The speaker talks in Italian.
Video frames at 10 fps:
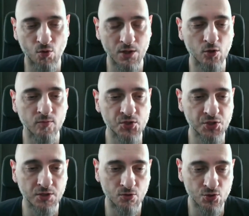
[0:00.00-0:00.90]
quando ha
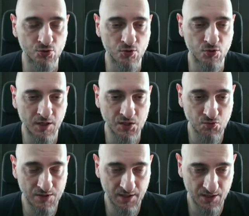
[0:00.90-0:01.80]
cominciato a costruire la
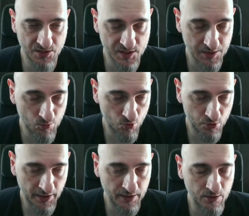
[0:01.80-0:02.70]
squadra che ci stiamo
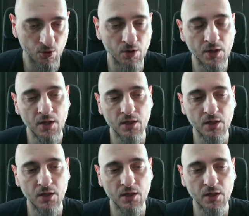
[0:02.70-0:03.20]
godendo,